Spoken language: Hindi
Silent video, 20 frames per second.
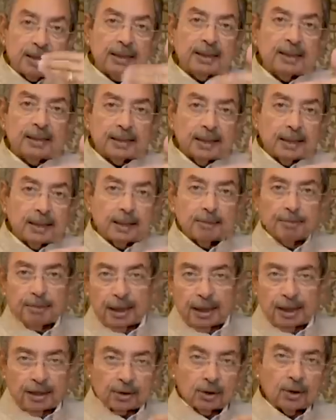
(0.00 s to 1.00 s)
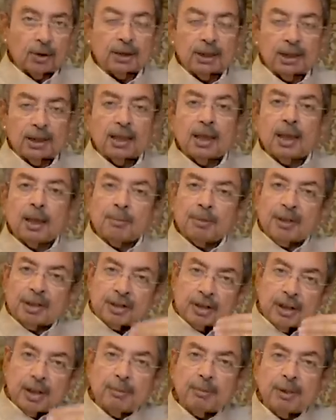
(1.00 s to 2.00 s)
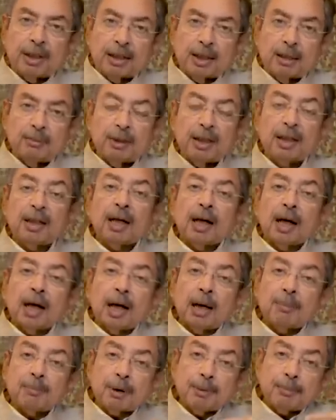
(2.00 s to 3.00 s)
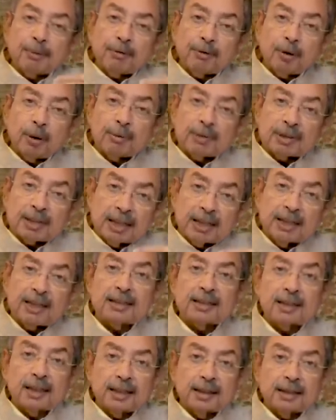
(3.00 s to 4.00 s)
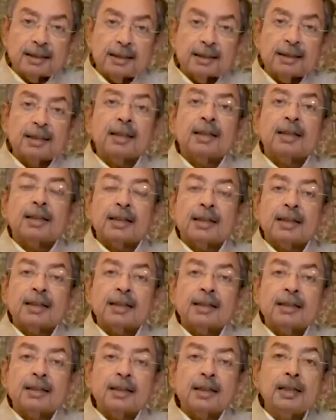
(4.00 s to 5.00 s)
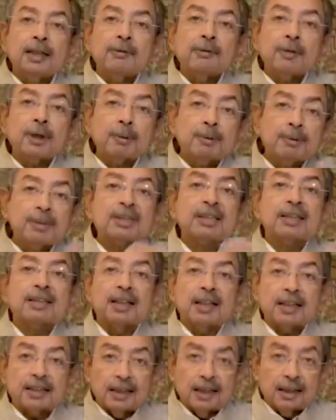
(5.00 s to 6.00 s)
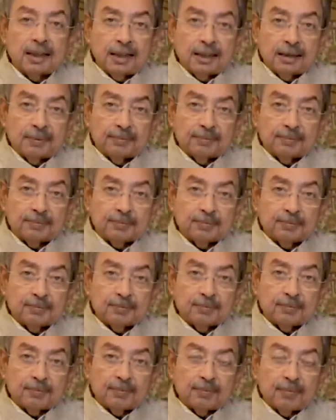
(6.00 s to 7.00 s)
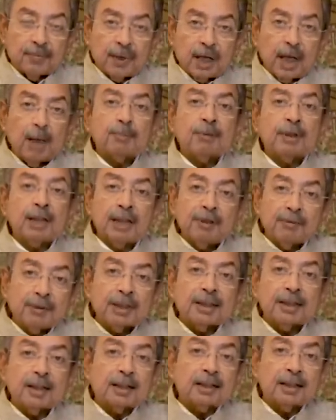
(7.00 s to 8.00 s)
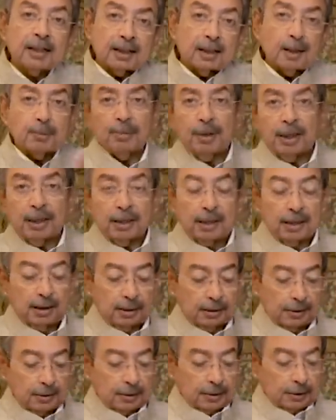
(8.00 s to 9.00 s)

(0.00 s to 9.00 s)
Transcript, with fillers: देखी जाएगी पहले सौ दिन फिर छः महीने में आपकी परफॉर्मेंस देखी जाएगी कि डिलीवरेबल्स क्या क्या हैं आप डिलीवर क्या क्या कर पाए हैं